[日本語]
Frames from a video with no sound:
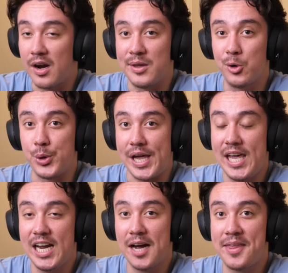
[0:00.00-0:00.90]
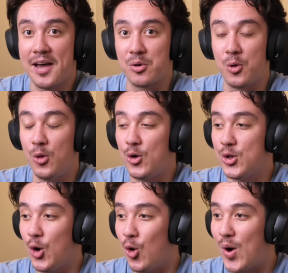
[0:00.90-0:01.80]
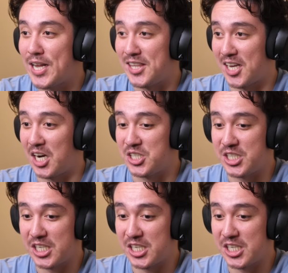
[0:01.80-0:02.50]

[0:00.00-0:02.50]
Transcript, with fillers: なんかよく映画であるこの世の終わりって感